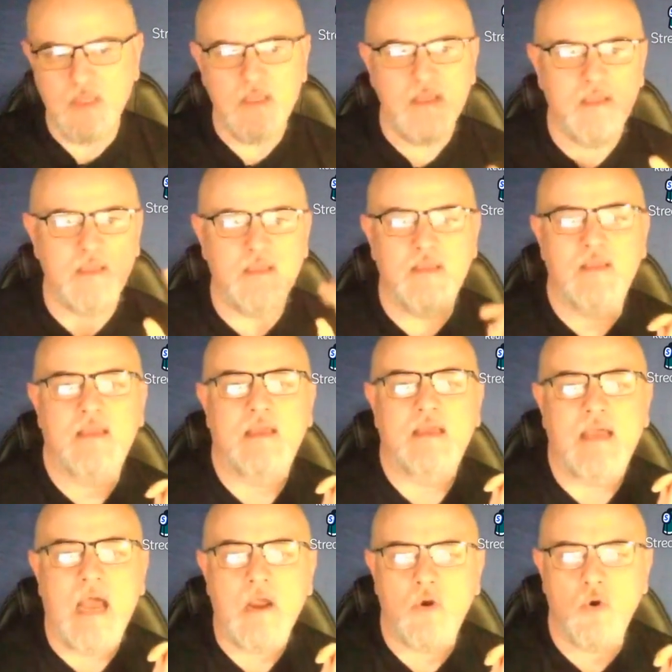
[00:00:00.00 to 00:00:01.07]
eh, eh,
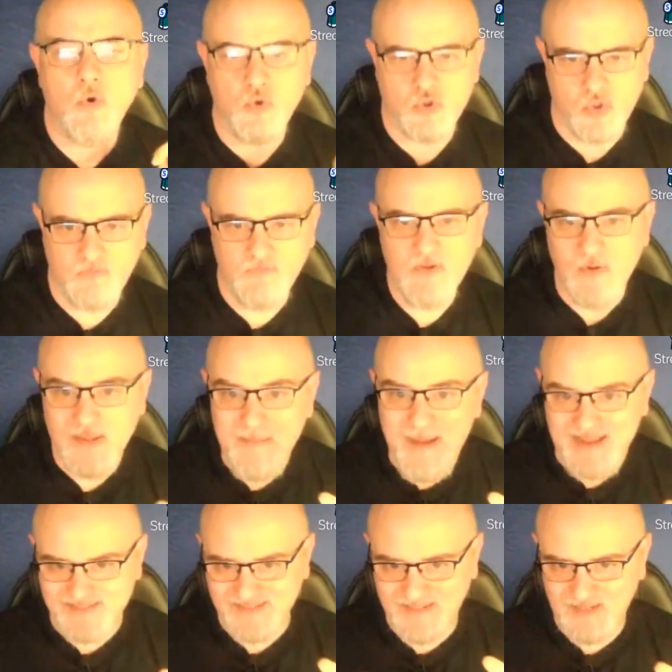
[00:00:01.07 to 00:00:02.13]
a conoscere, ovvero le
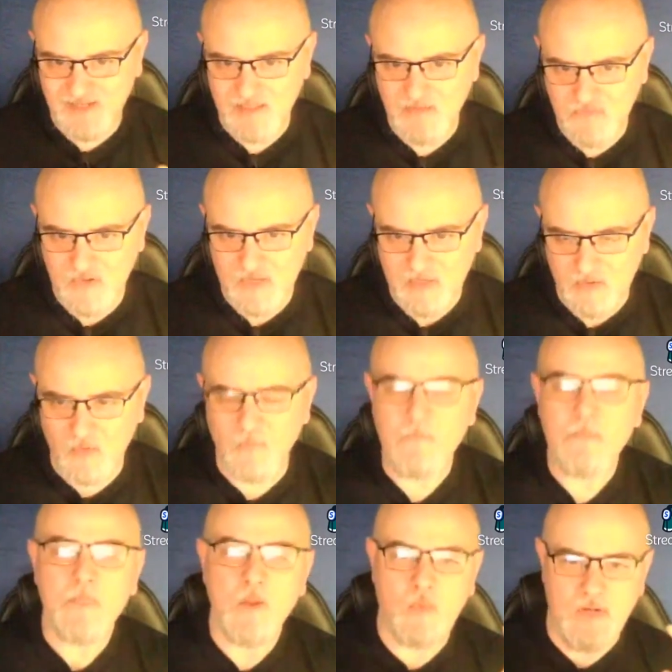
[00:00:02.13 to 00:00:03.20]
maschere di ferro,
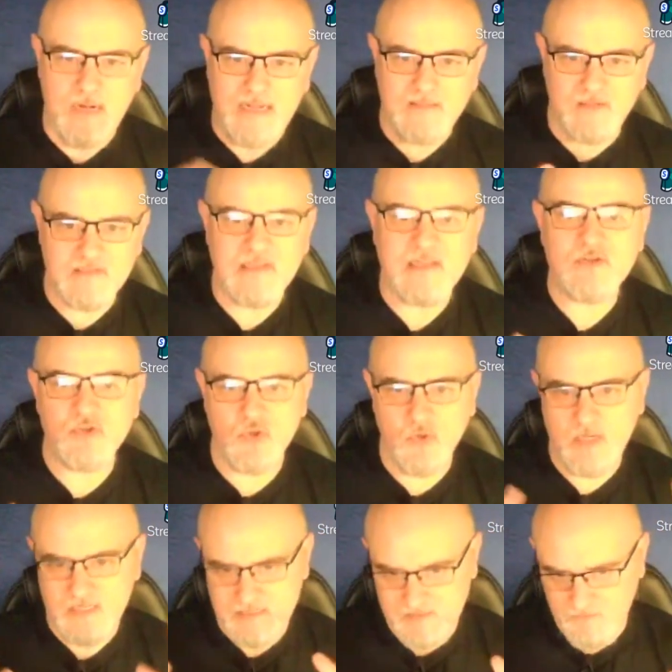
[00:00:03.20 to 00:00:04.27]
quell'altro esercito che
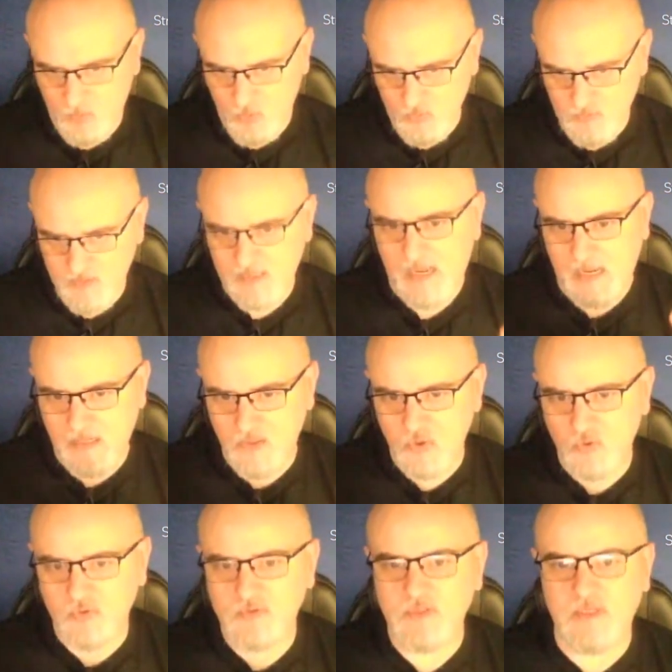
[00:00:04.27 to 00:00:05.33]
risponde agli
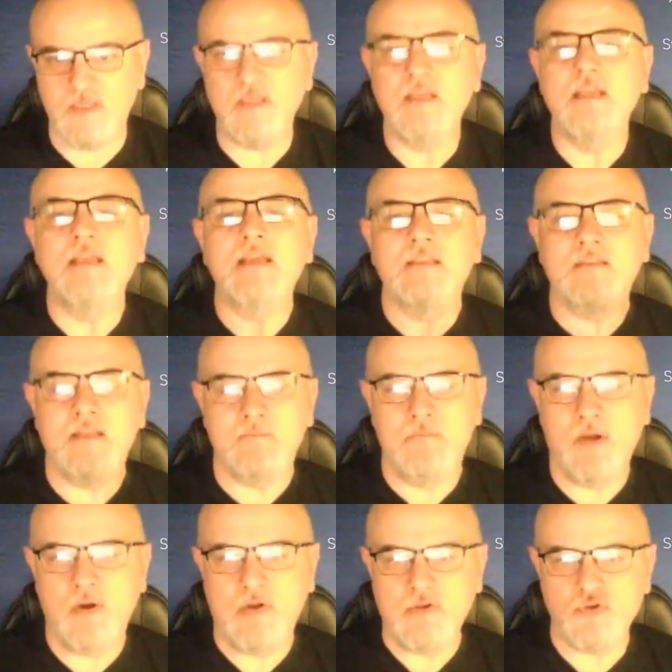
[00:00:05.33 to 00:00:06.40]
ordini del
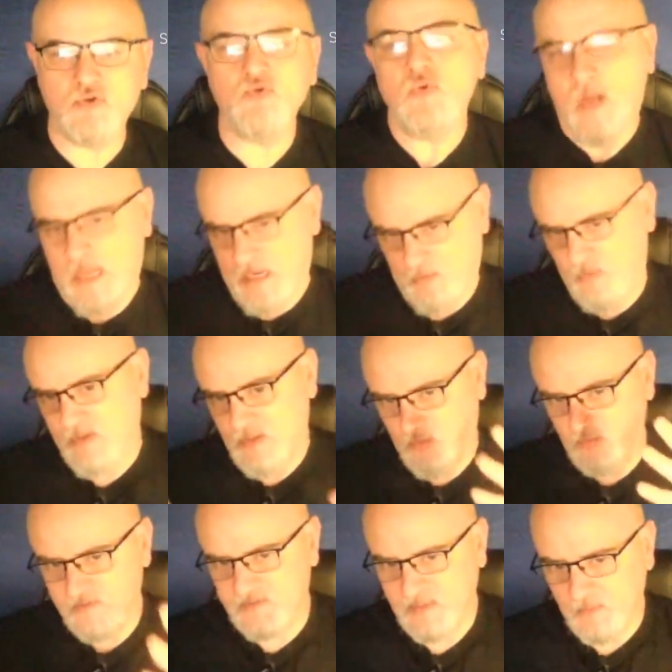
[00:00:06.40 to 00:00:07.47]
barone Asciura e quindi
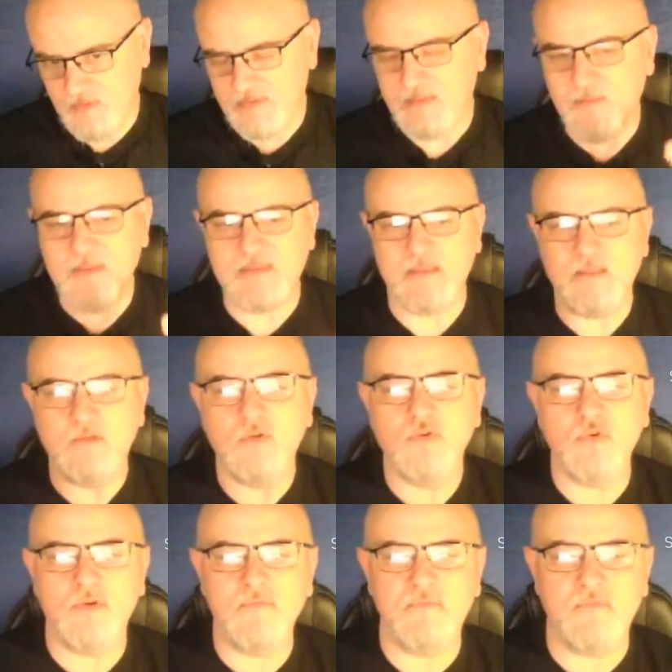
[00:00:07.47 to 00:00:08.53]
conseguentemente del dottor
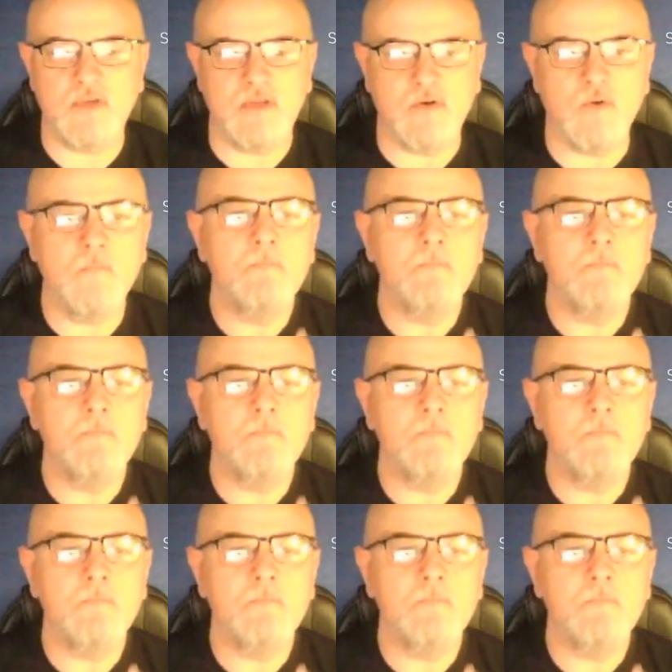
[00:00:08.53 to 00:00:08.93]
Inferno.